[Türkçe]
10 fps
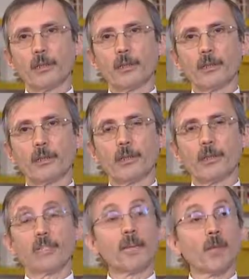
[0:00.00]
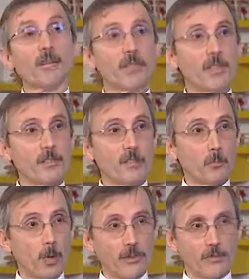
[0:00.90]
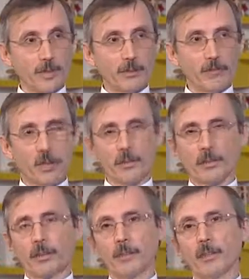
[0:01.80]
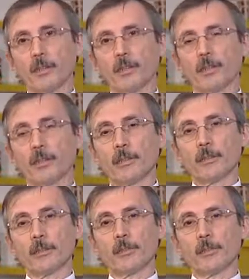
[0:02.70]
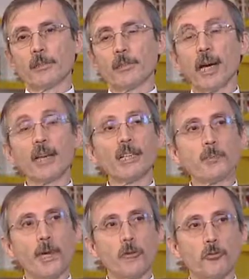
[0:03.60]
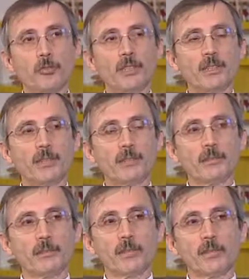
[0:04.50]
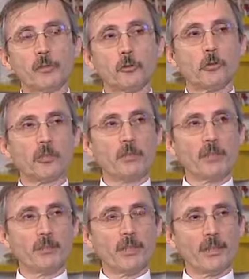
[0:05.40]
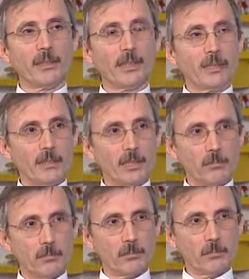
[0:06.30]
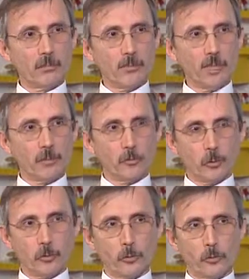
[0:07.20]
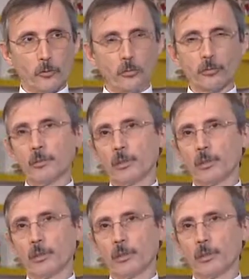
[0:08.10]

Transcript: E, damga vergisi muafiyeti var. Hı hı e, ARGE personelinin e, sigorta primlerinde indirimler söz konusu.